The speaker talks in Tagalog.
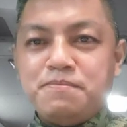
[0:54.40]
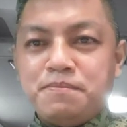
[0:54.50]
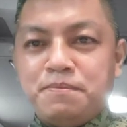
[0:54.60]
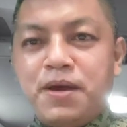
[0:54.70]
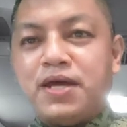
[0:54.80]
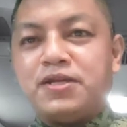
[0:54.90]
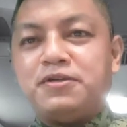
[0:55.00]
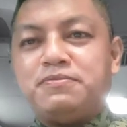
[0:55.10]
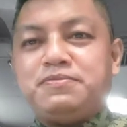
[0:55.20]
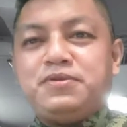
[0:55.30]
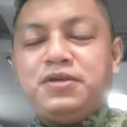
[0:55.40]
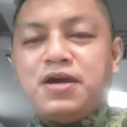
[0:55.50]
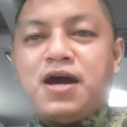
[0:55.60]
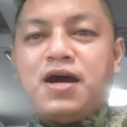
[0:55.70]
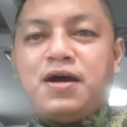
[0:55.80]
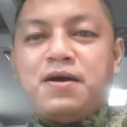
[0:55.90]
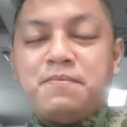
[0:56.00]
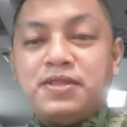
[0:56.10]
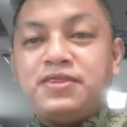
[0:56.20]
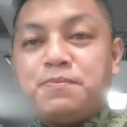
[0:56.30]
Bear uh,
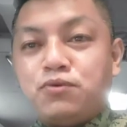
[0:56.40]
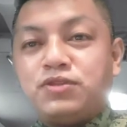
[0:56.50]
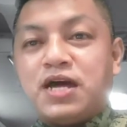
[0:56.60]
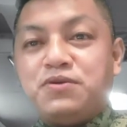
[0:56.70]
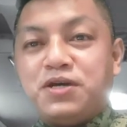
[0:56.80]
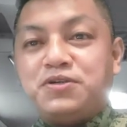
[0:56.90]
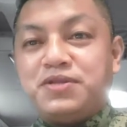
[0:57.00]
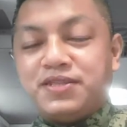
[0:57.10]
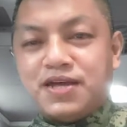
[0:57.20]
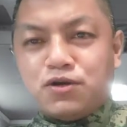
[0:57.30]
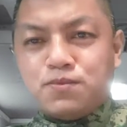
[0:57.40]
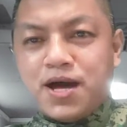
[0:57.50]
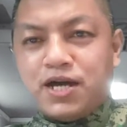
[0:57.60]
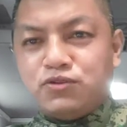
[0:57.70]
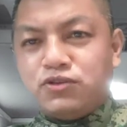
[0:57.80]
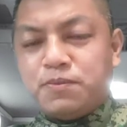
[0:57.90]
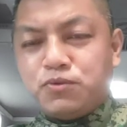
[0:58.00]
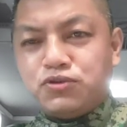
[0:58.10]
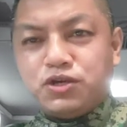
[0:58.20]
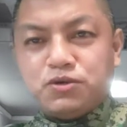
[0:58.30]
month na po tayo ngayon at uh, kumakatok na
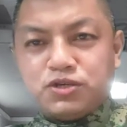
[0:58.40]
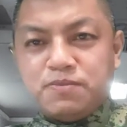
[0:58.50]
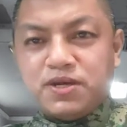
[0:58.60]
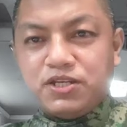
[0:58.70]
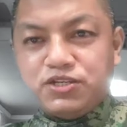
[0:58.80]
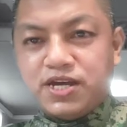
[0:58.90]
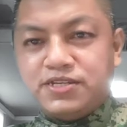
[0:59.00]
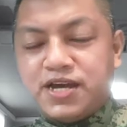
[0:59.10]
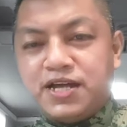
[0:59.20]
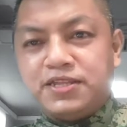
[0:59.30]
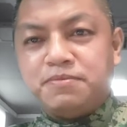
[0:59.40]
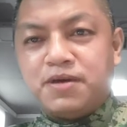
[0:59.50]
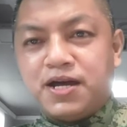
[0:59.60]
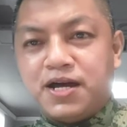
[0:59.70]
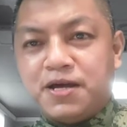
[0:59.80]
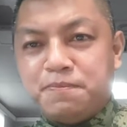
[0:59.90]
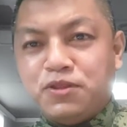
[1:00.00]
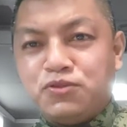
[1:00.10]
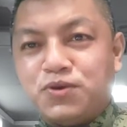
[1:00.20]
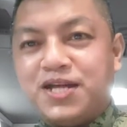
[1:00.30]
po si Jose Marichan sa ating mga
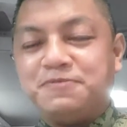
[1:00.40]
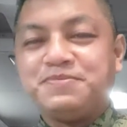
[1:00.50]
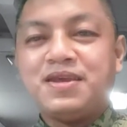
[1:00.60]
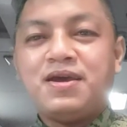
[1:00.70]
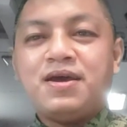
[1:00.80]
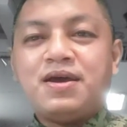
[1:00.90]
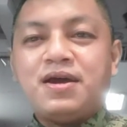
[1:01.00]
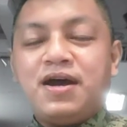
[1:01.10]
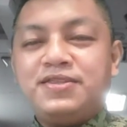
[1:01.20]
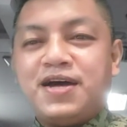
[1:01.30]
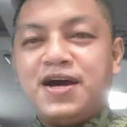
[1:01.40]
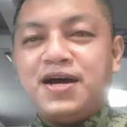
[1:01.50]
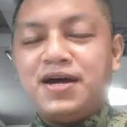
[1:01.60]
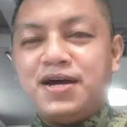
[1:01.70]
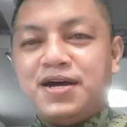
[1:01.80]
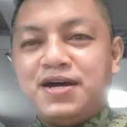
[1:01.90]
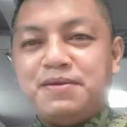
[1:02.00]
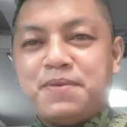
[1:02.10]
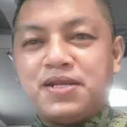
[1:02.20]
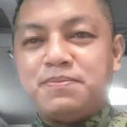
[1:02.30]
pintuan at uh,
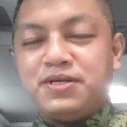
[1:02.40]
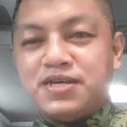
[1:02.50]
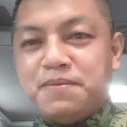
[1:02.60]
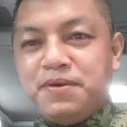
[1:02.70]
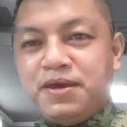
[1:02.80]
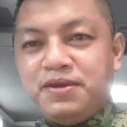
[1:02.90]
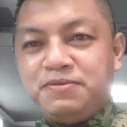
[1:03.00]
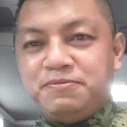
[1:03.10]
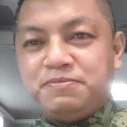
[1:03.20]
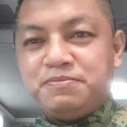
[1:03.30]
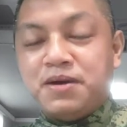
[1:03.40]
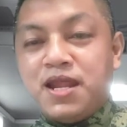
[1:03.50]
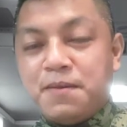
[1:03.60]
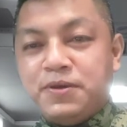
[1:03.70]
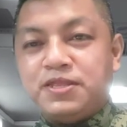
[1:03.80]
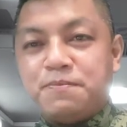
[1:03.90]
para magsabing malapit na